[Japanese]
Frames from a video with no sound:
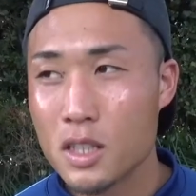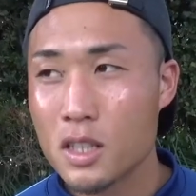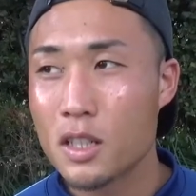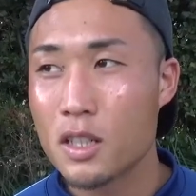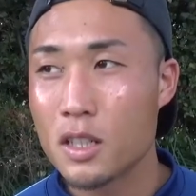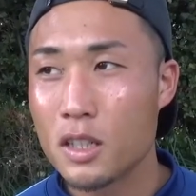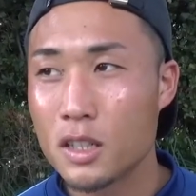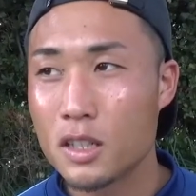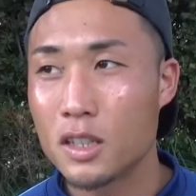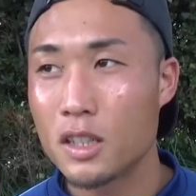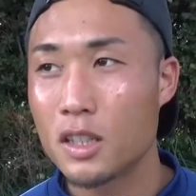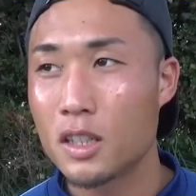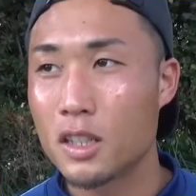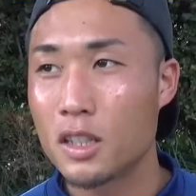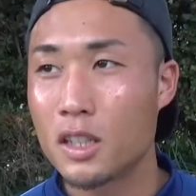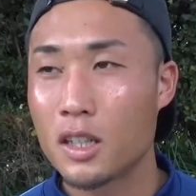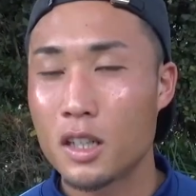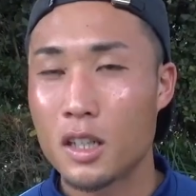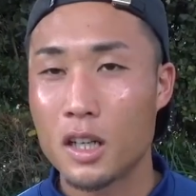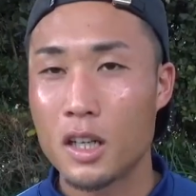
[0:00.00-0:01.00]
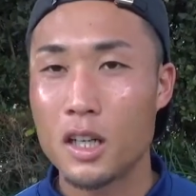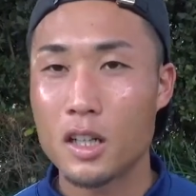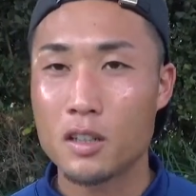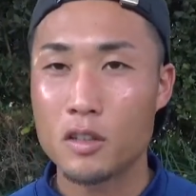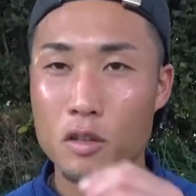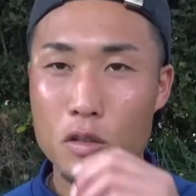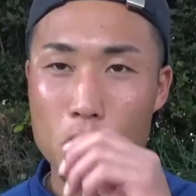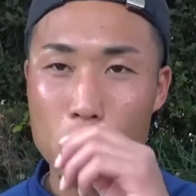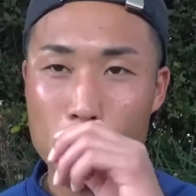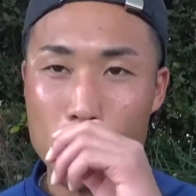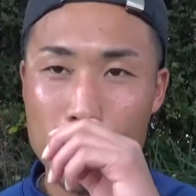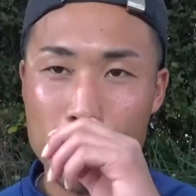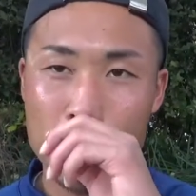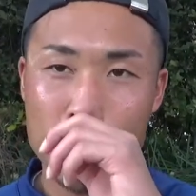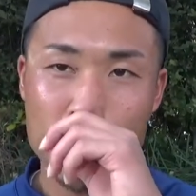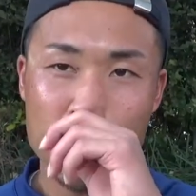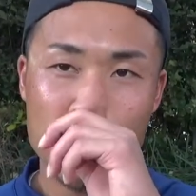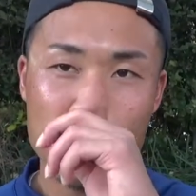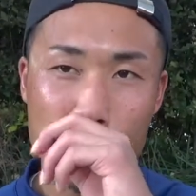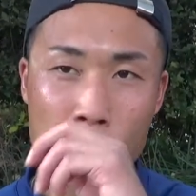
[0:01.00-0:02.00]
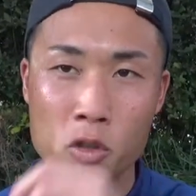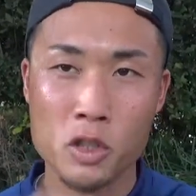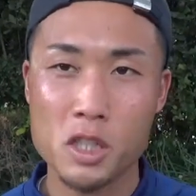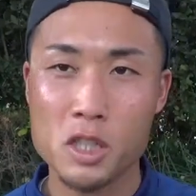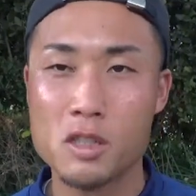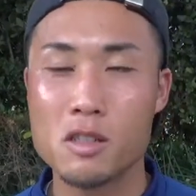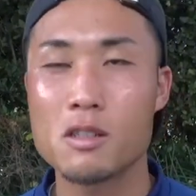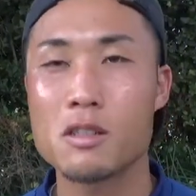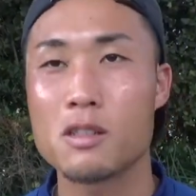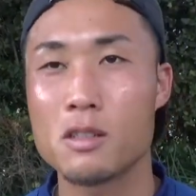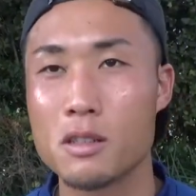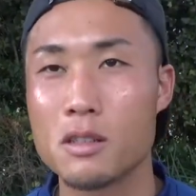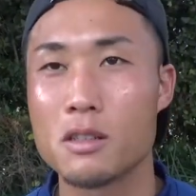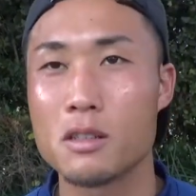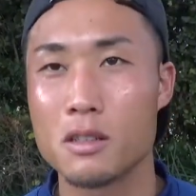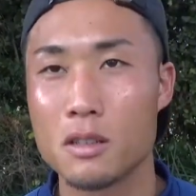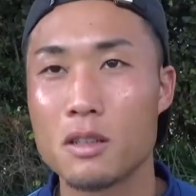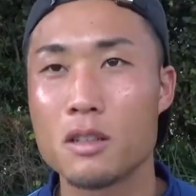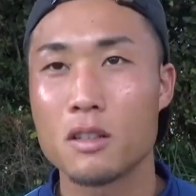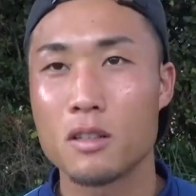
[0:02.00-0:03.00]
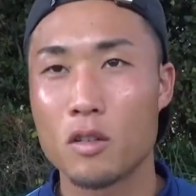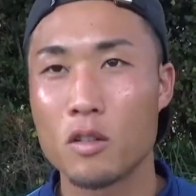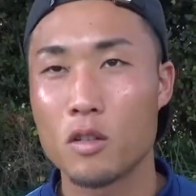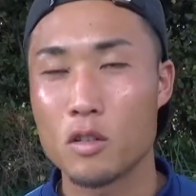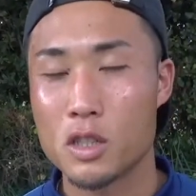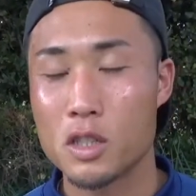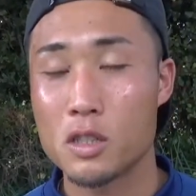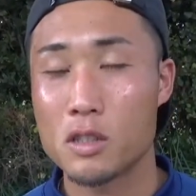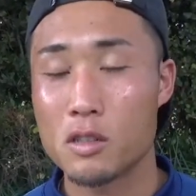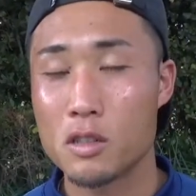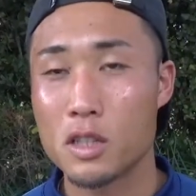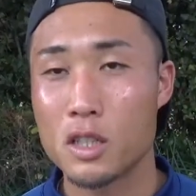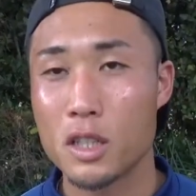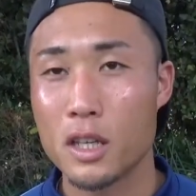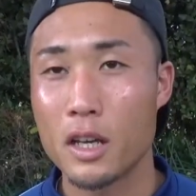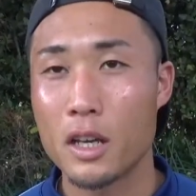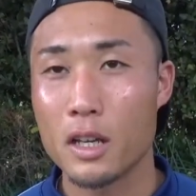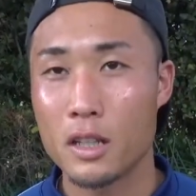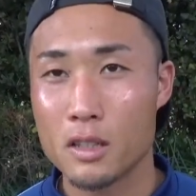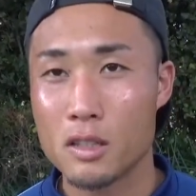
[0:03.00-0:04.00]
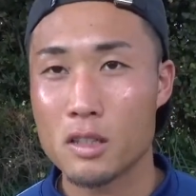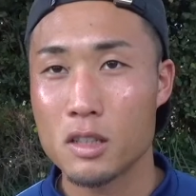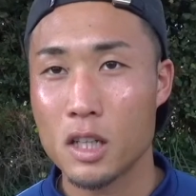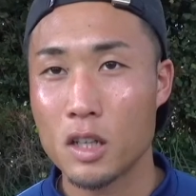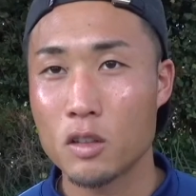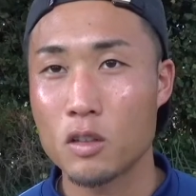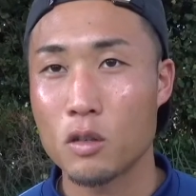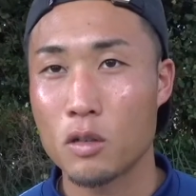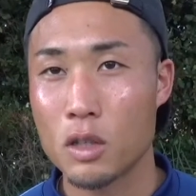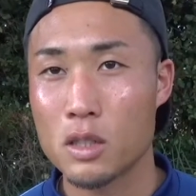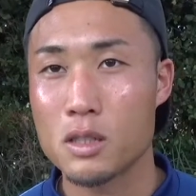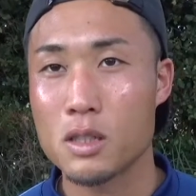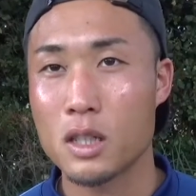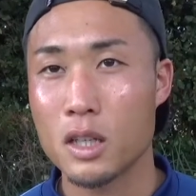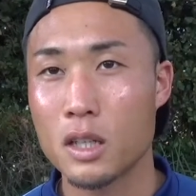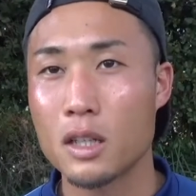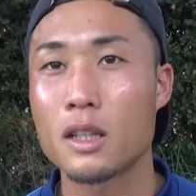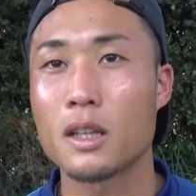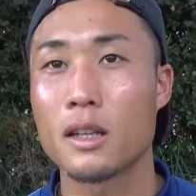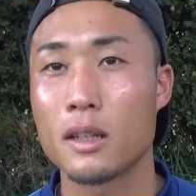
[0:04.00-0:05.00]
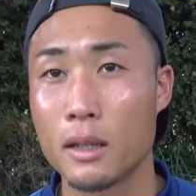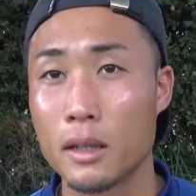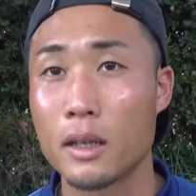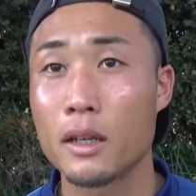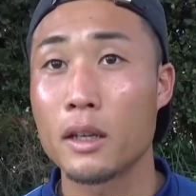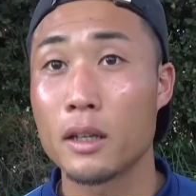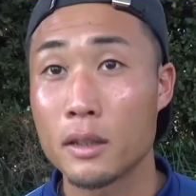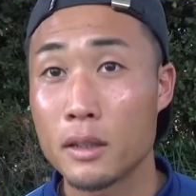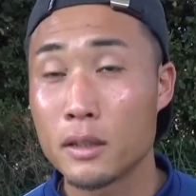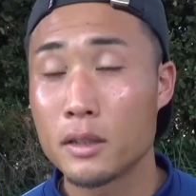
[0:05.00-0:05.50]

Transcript: ね前線に早く攻撃もしつつ落ち着いてつなぐとこはつなげてたんで